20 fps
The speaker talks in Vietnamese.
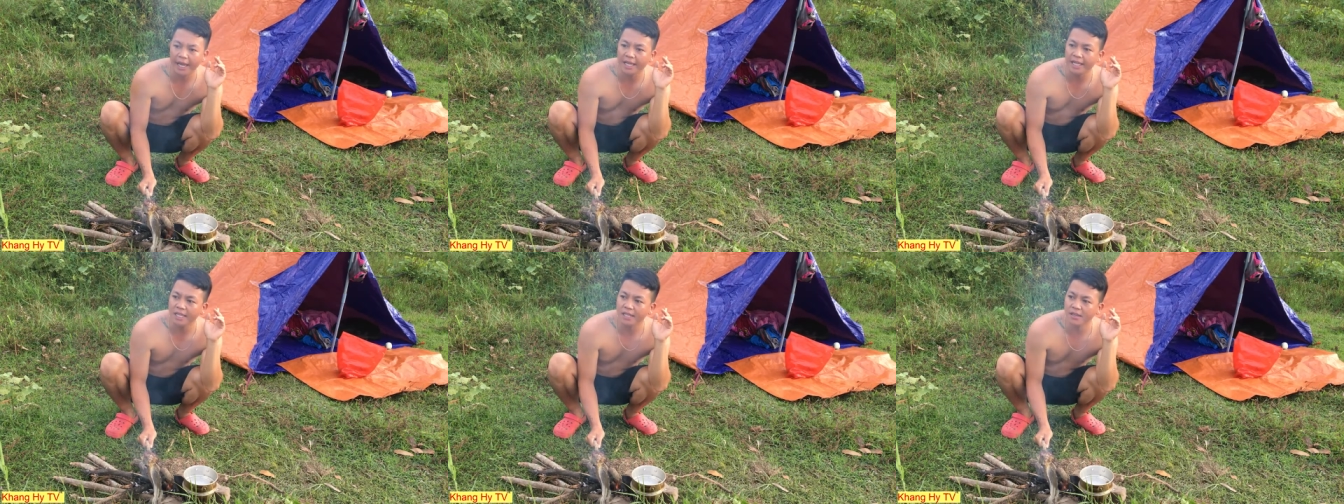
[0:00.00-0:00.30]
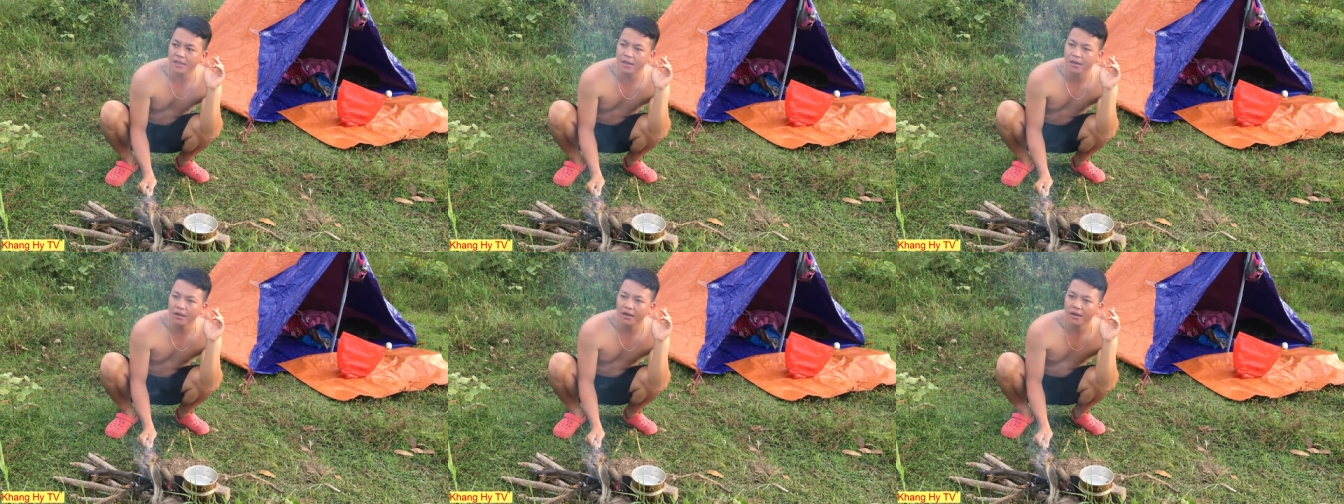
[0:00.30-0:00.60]
nghe gì
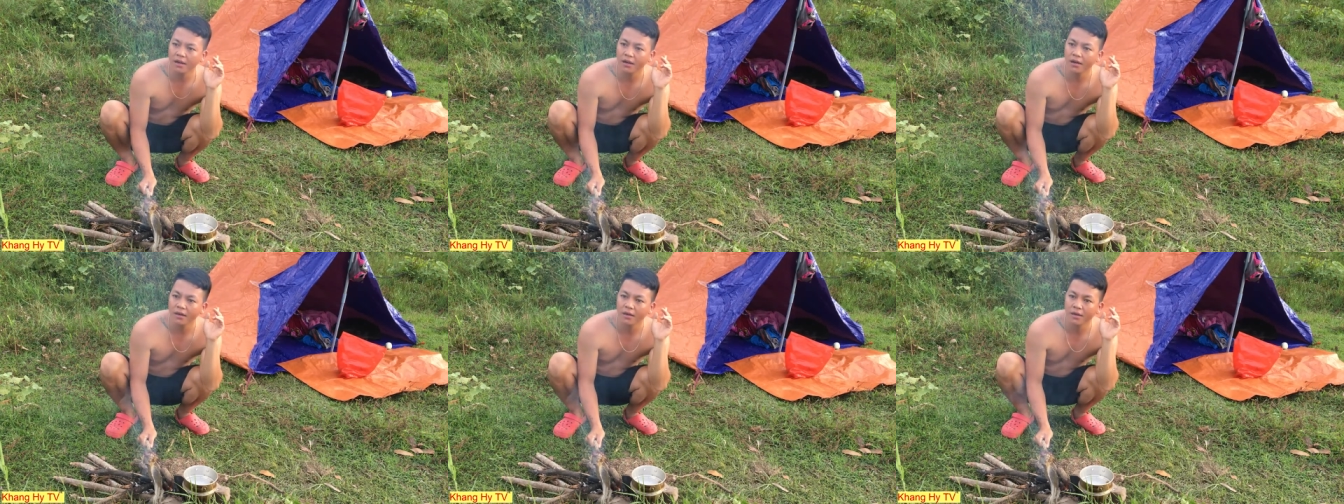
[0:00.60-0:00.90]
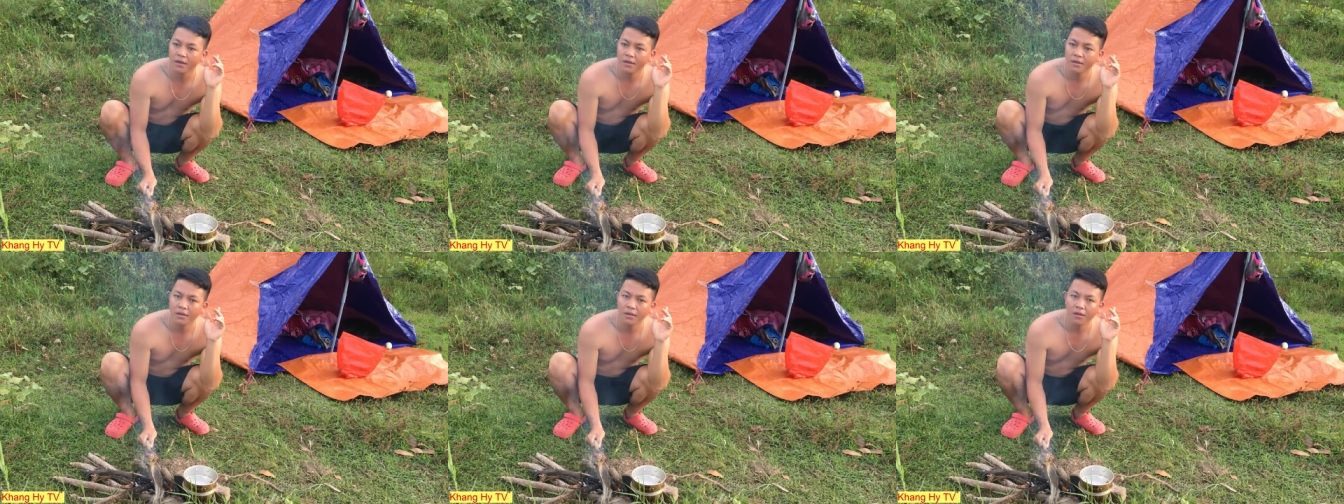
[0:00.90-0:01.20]
chưa
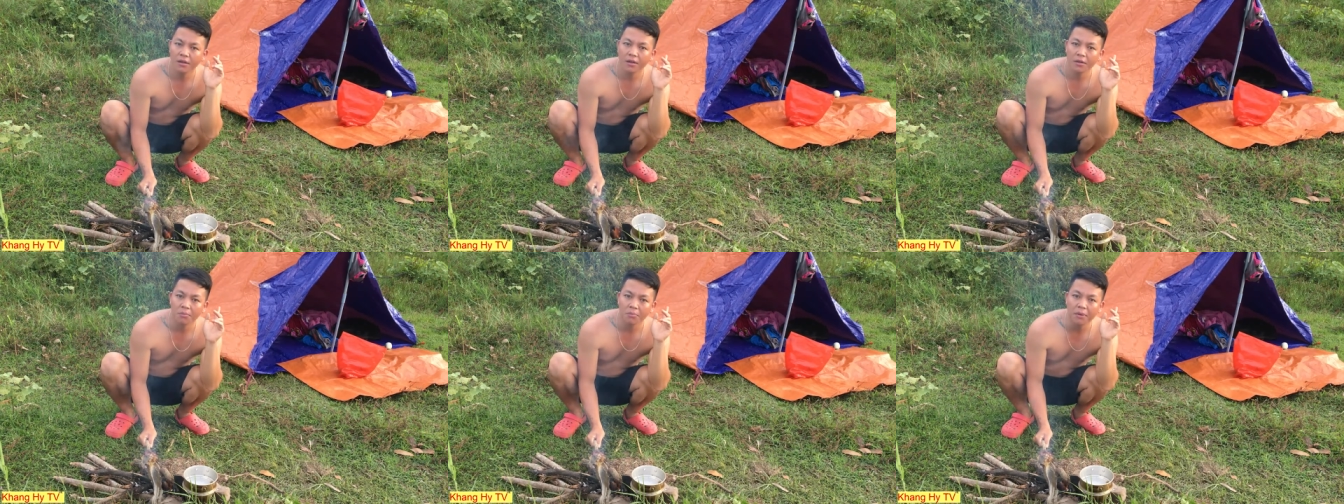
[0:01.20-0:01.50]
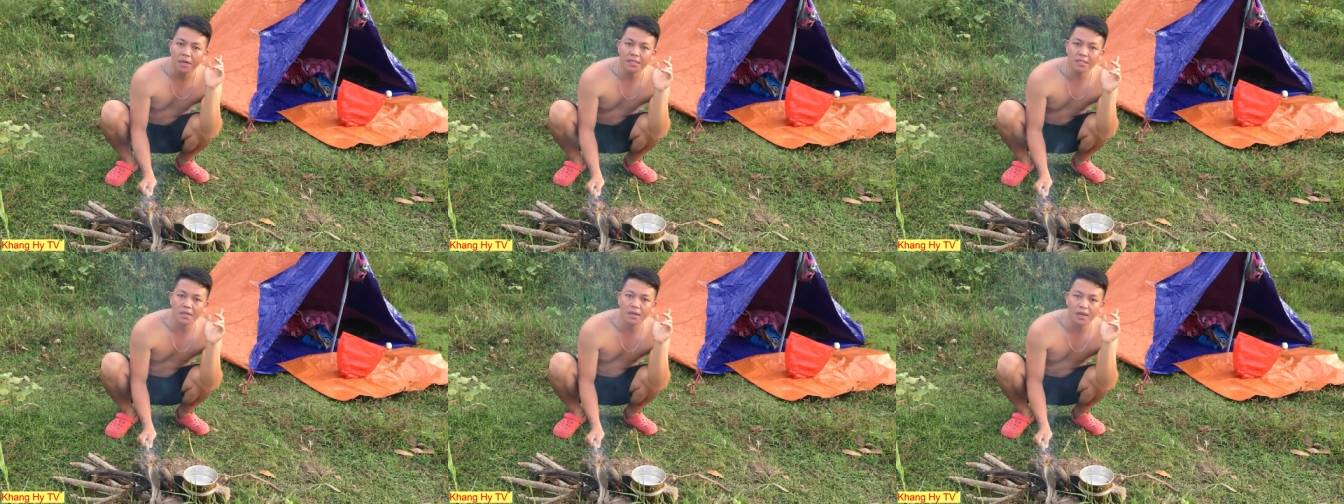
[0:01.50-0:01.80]

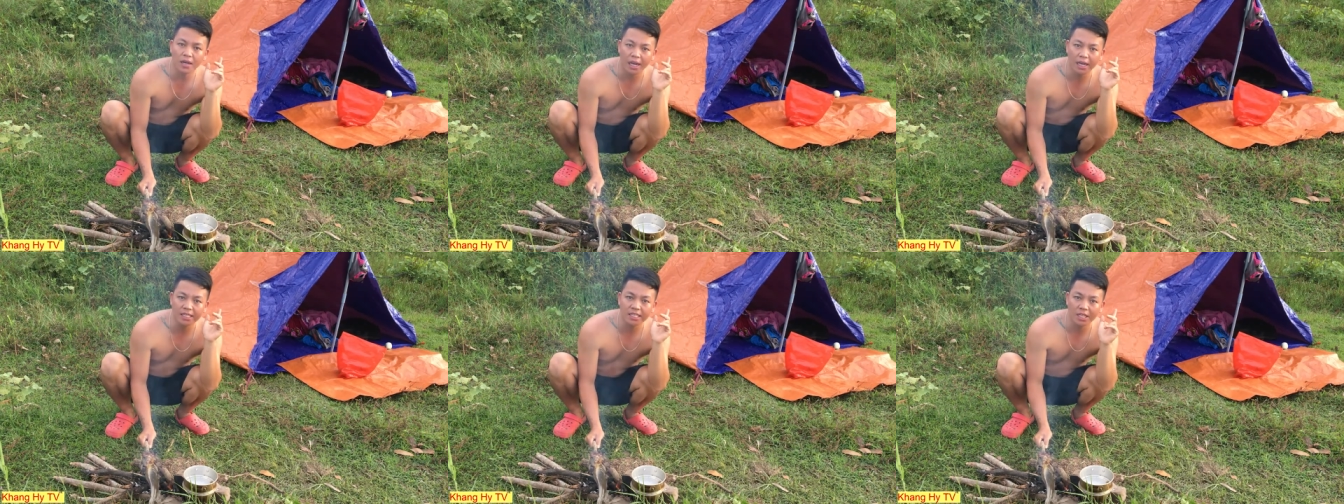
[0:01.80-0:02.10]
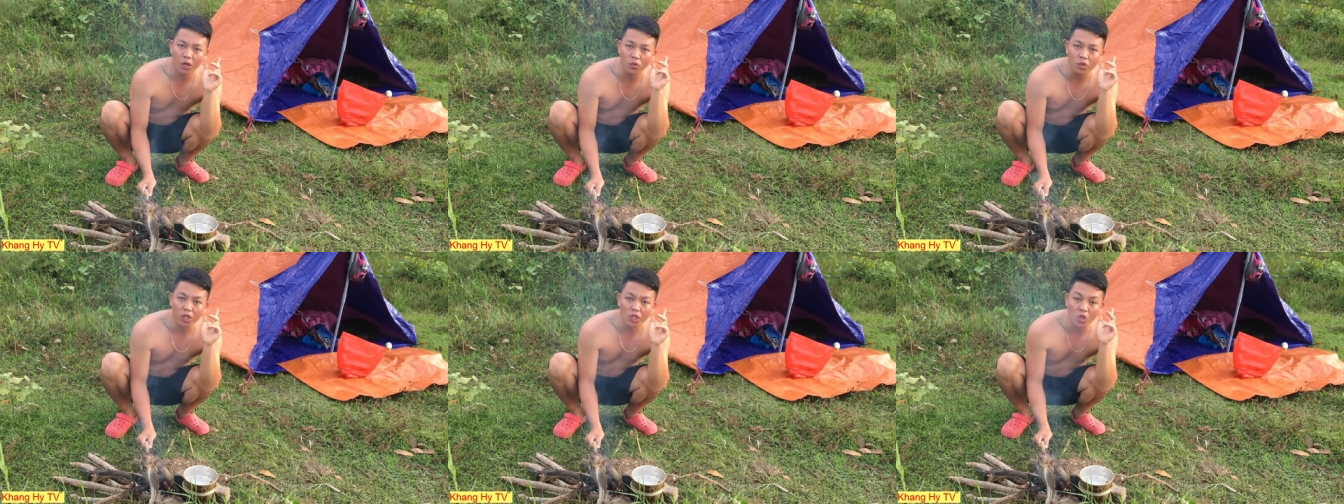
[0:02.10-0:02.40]
bây giờ là gần
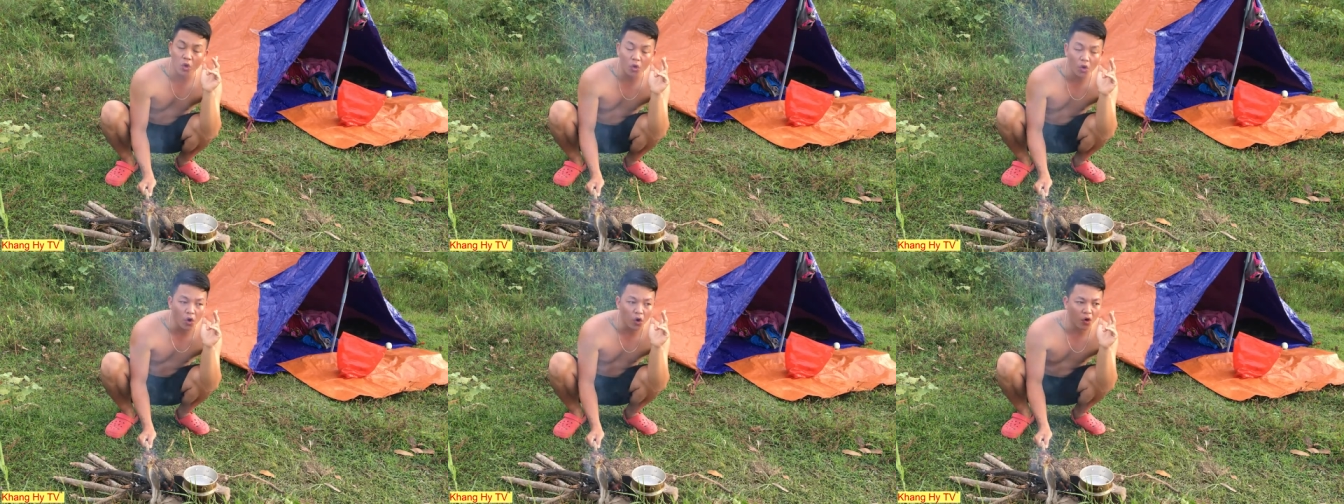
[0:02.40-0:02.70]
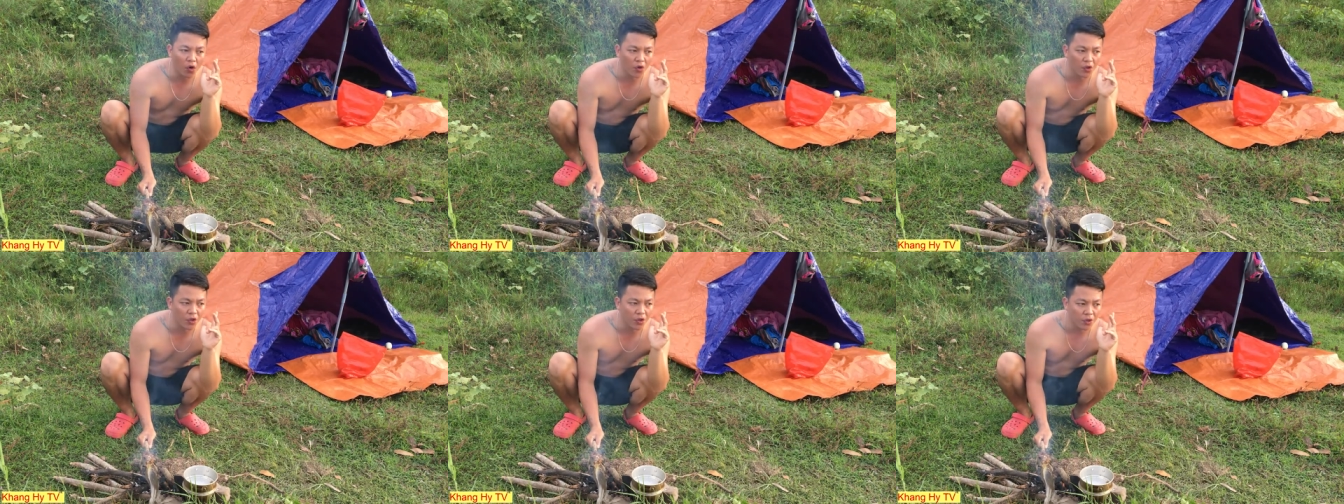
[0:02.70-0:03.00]
6 giờ tối
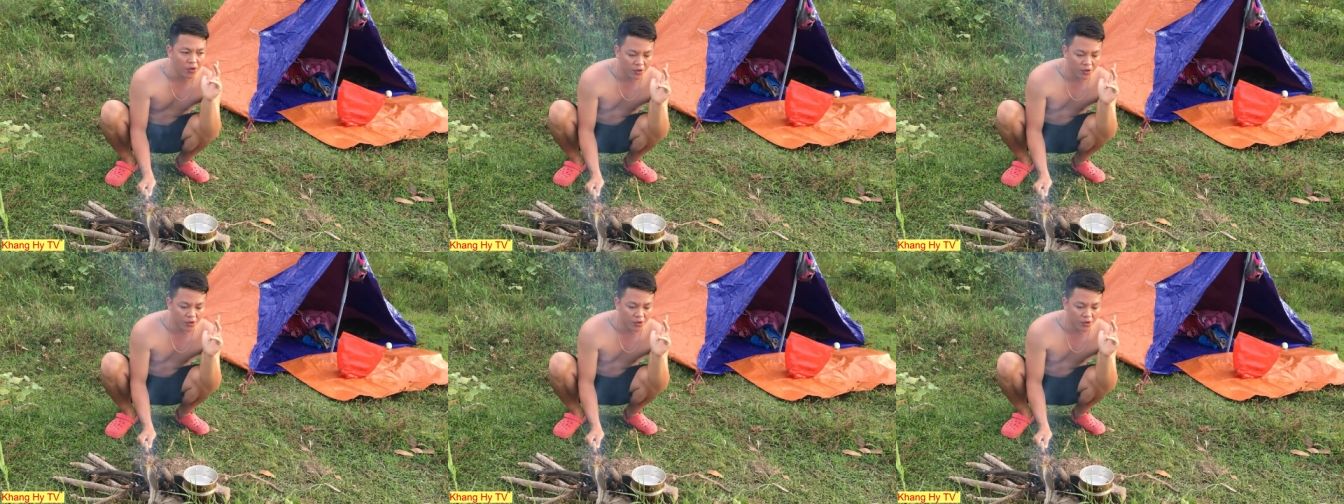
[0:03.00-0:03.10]
rồi